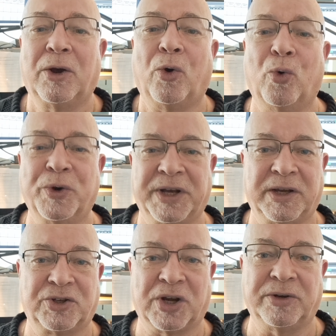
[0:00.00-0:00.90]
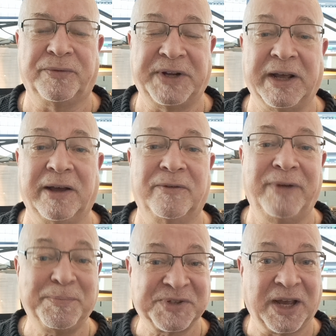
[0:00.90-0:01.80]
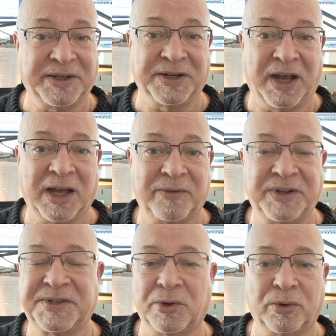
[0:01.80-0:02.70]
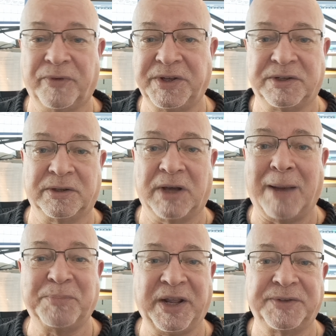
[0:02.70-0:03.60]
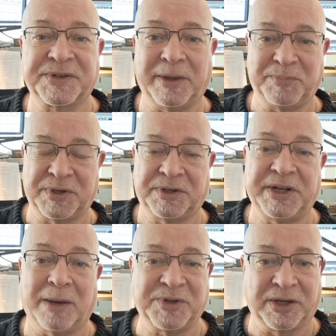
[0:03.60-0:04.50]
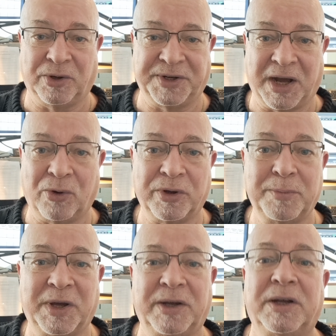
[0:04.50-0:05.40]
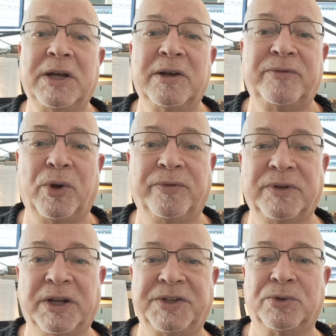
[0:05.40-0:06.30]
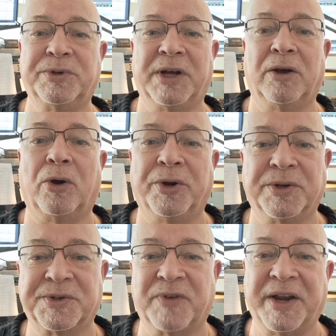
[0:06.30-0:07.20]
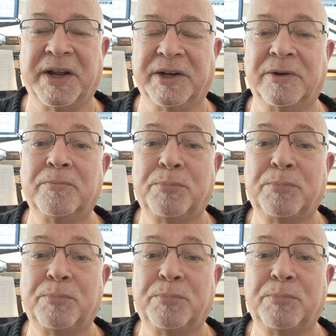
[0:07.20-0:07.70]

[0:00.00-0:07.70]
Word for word: oder schaut auf der Webseite nach, wenn es da irgendwelche Updates gibt. Die habe ich ja dort auch immer veröffentlicht unter rodderswandern.de.